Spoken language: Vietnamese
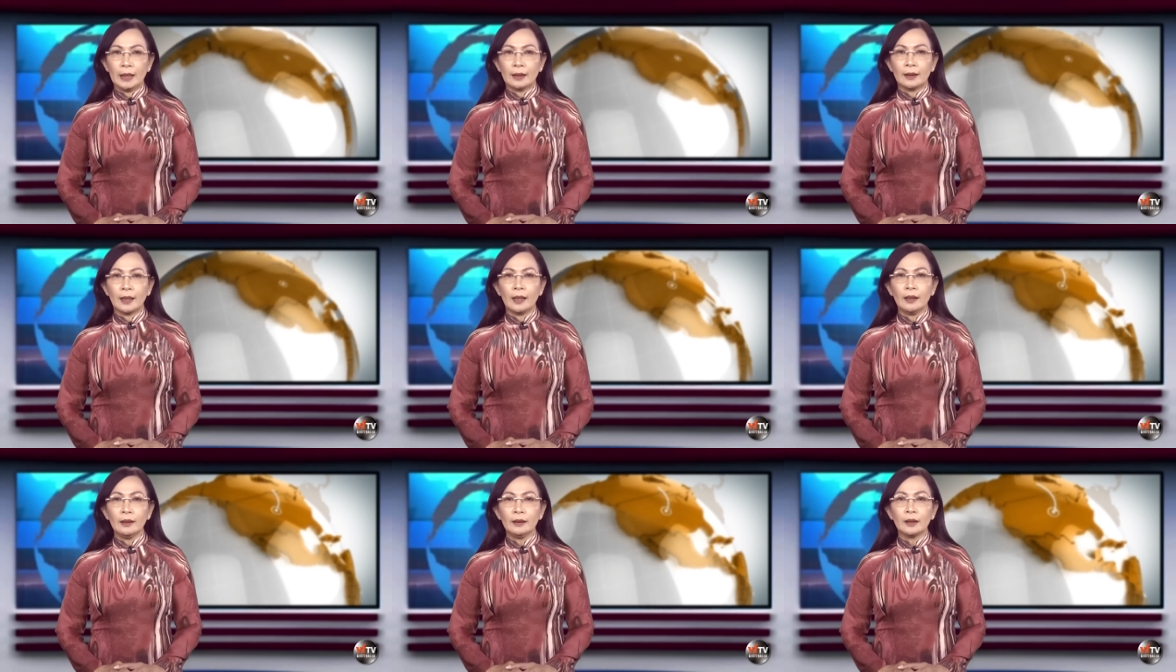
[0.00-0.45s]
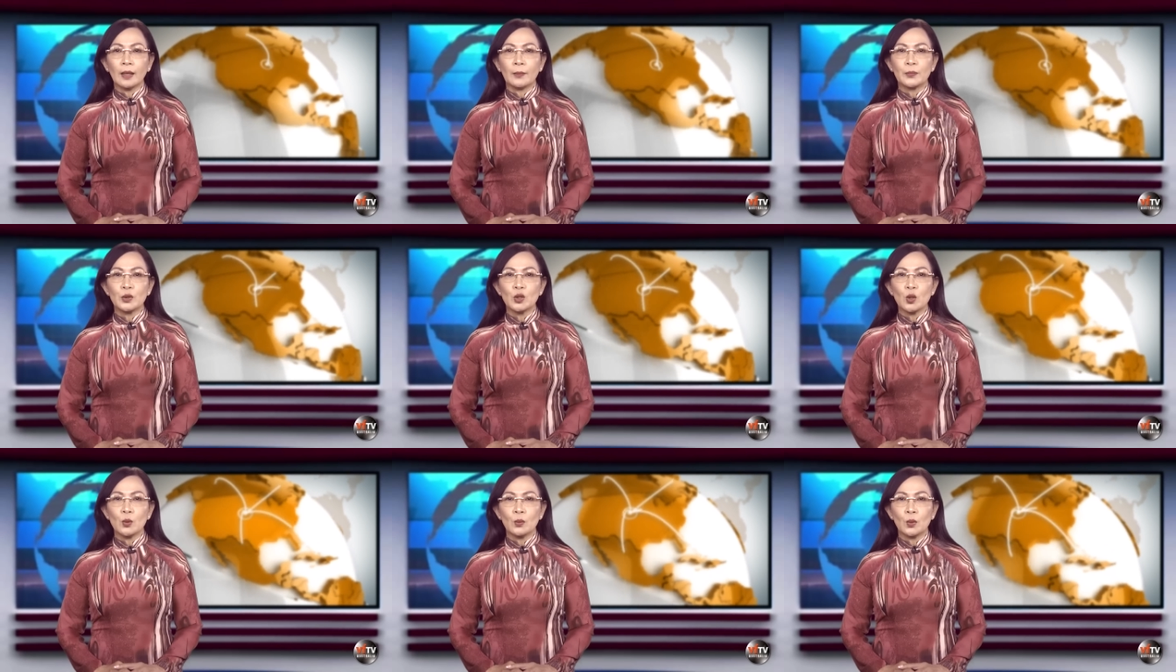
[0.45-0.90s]
bình tĩnh
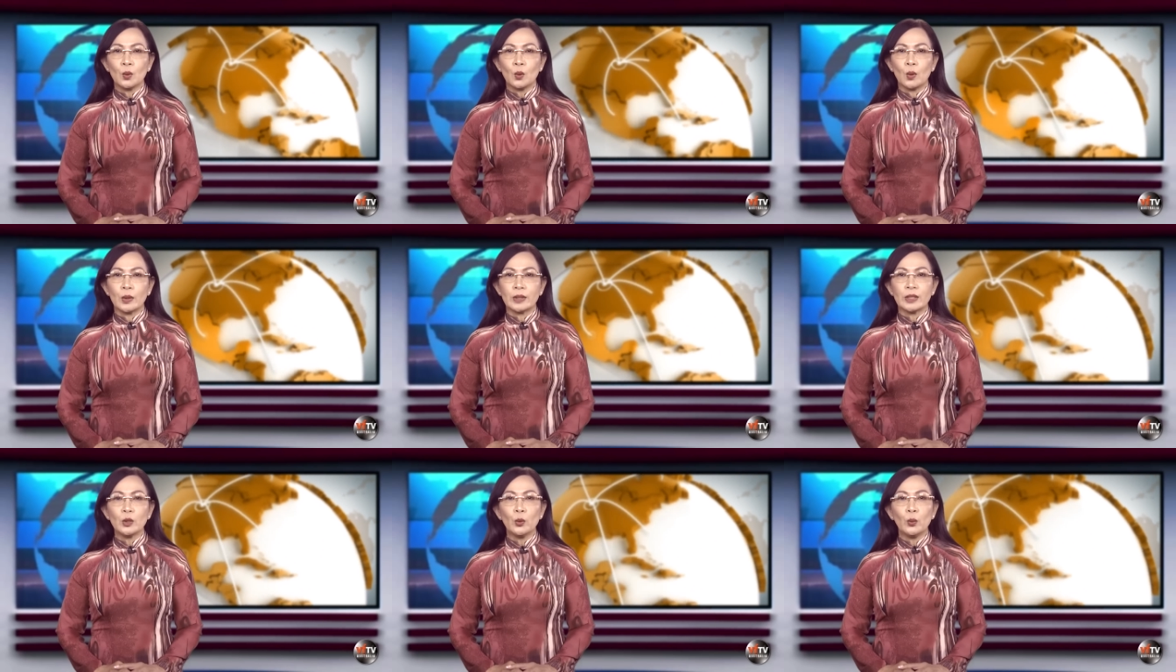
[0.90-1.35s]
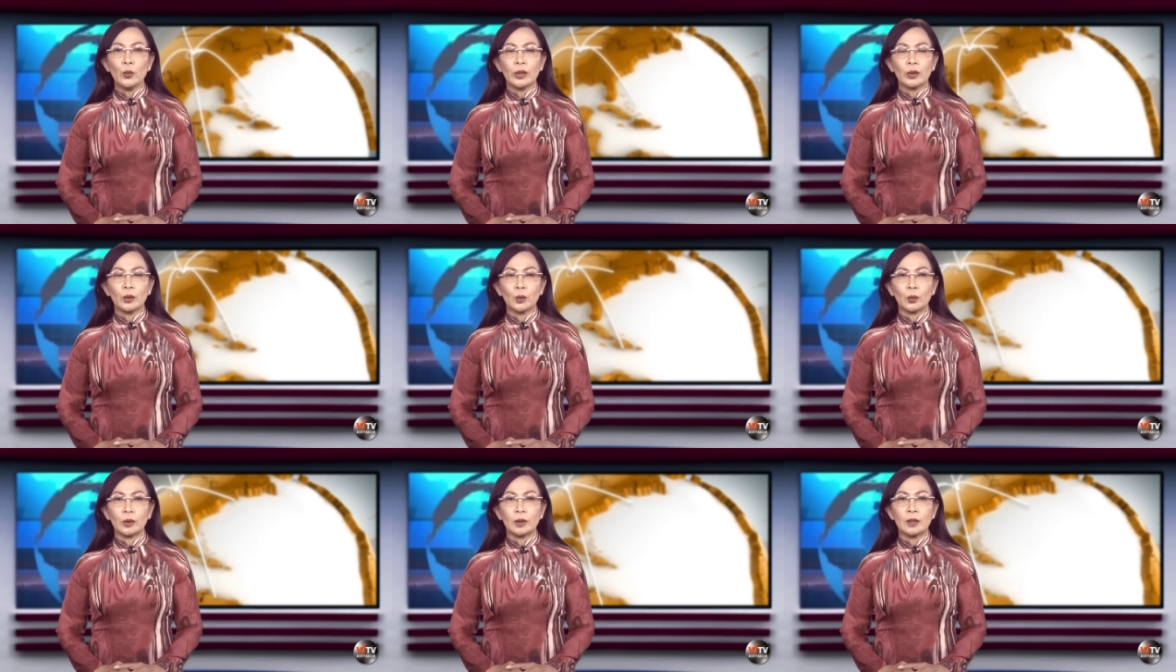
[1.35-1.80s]
tập trung của chính
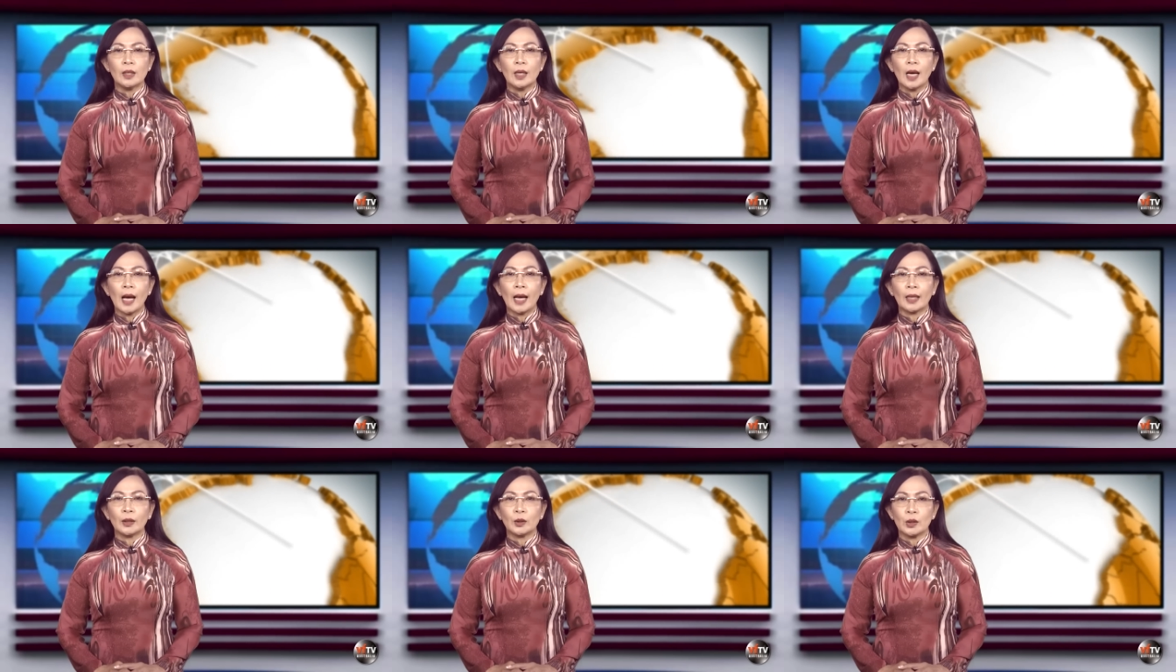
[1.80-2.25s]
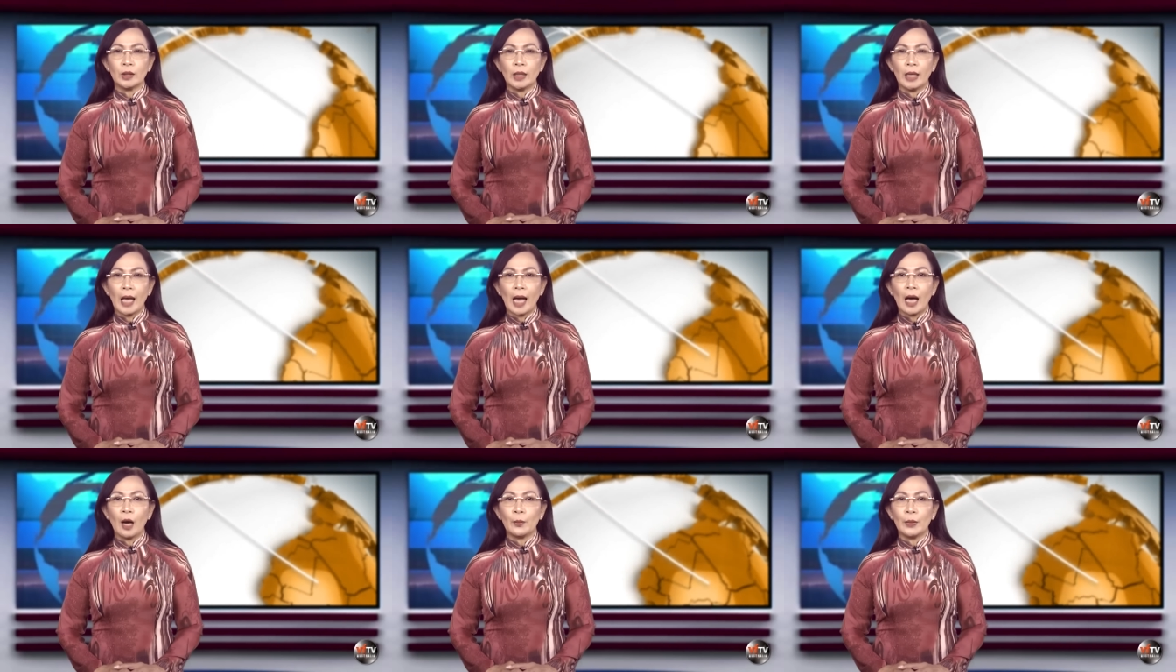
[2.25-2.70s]
quyền Thủ tướng
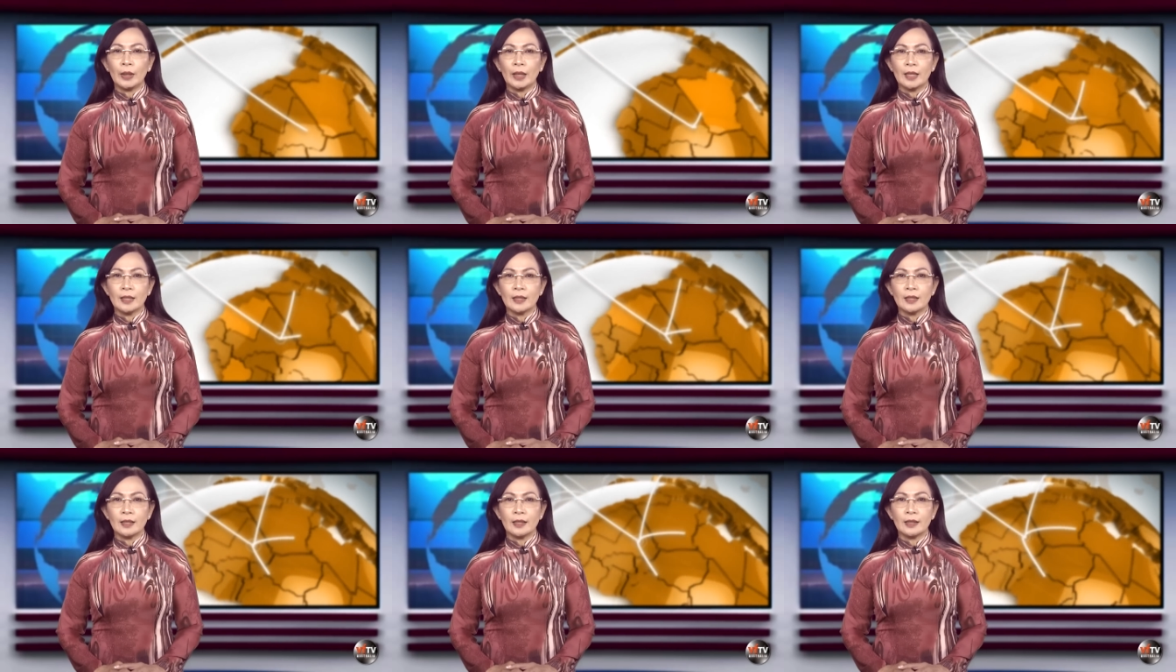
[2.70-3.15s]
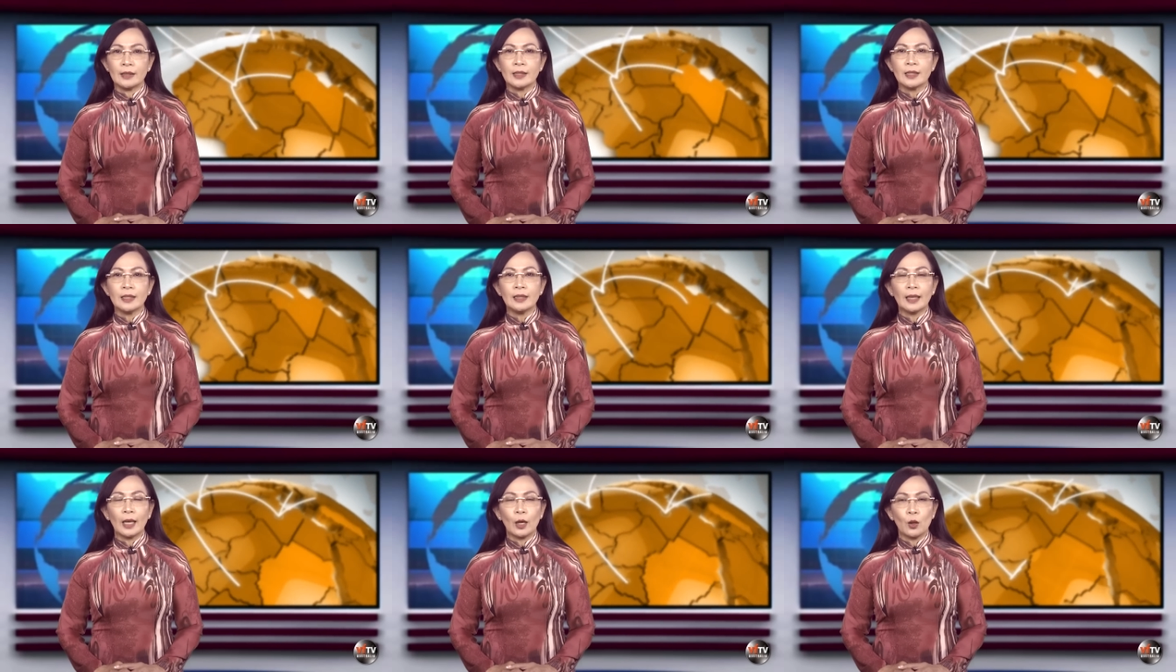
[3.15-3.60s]
Anthony Albanese
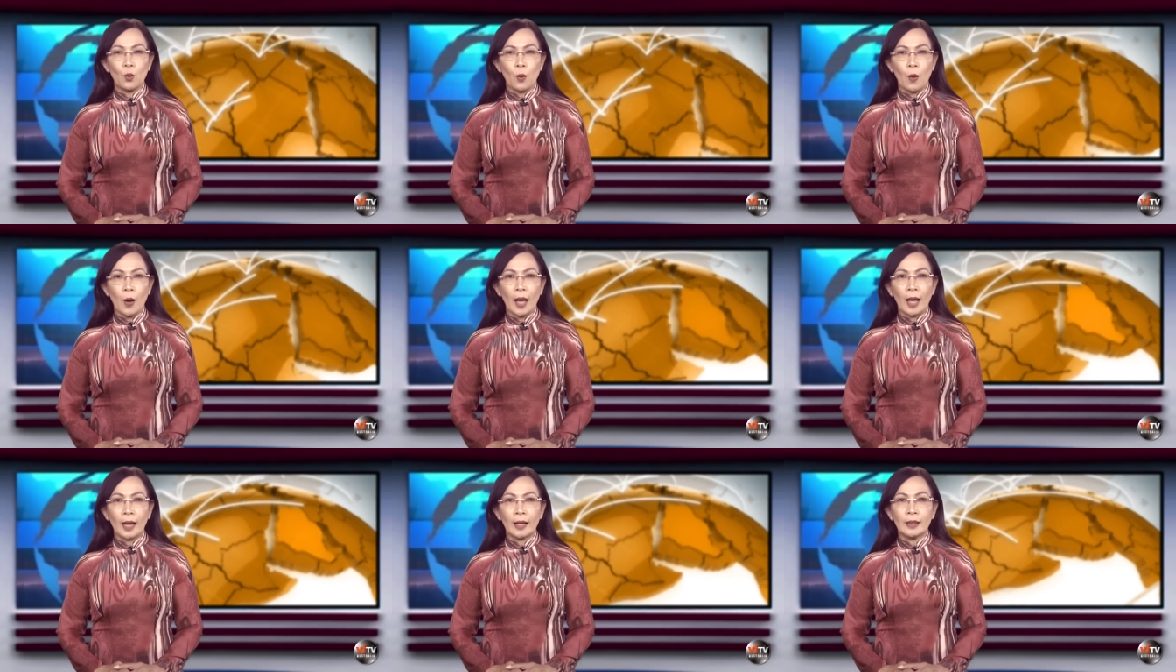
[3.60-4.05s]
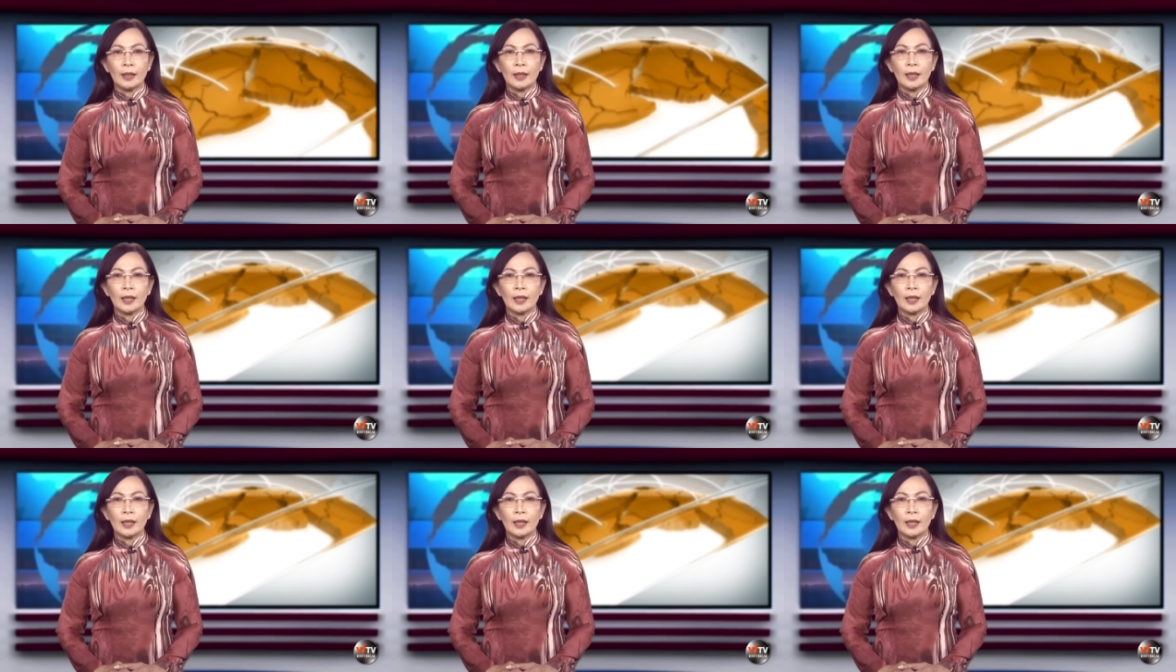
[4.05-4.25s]
9 tháng qua